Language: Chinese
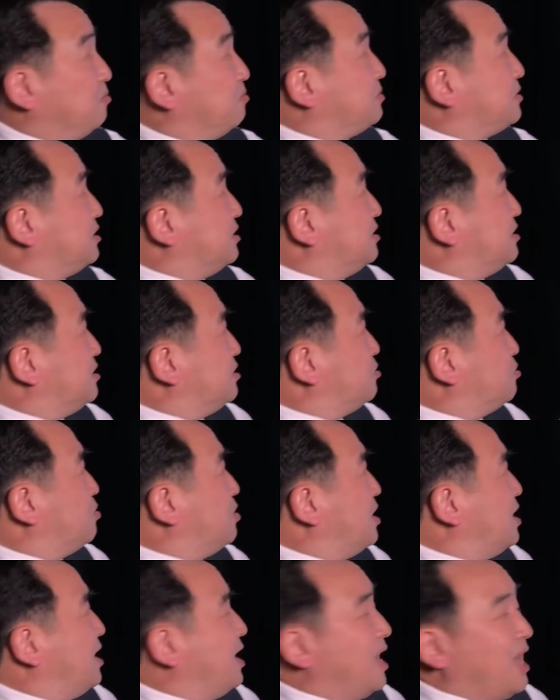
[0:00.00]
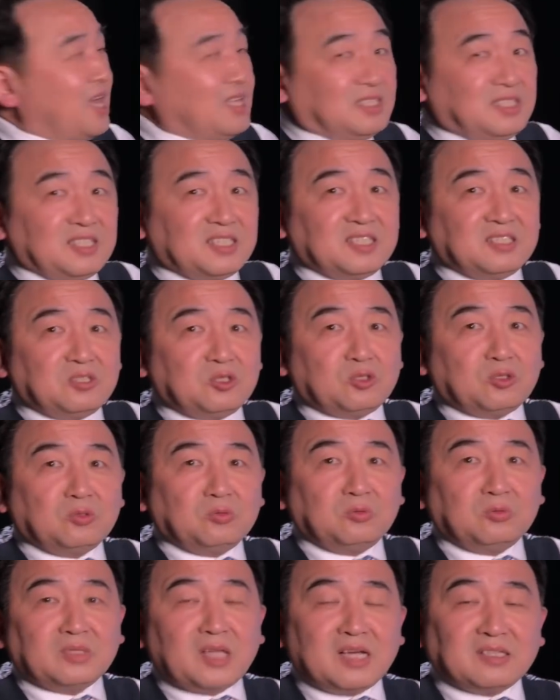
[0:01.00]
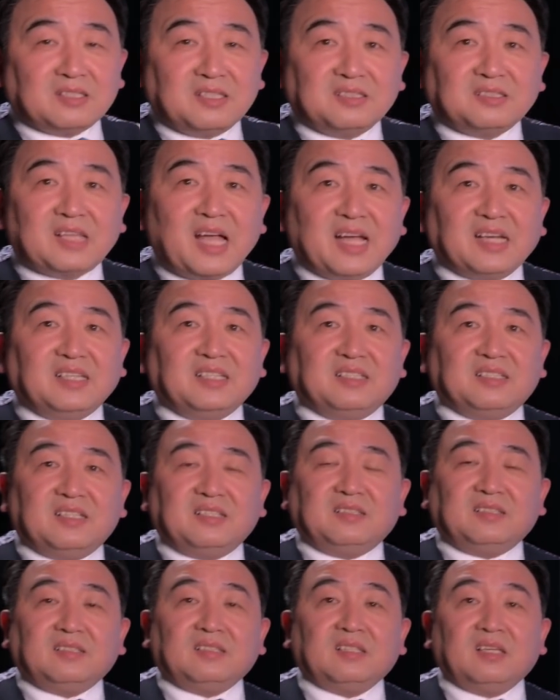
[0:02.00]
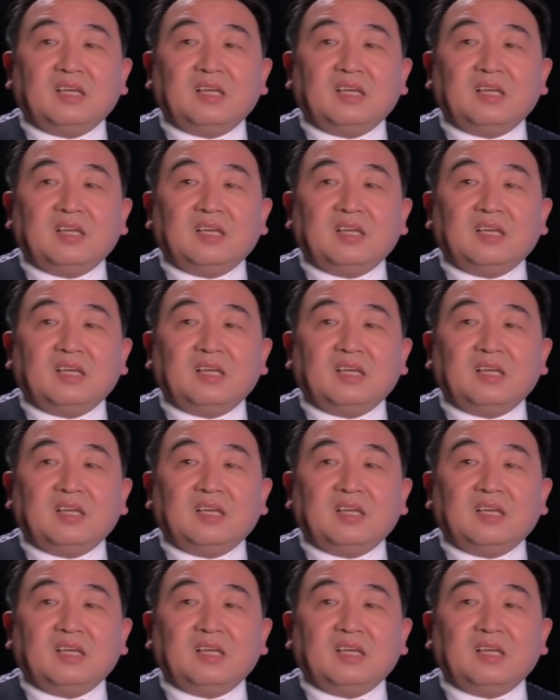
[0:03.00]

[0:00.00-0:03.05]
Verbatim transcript: 我们只是说汉尼根充当了代理人。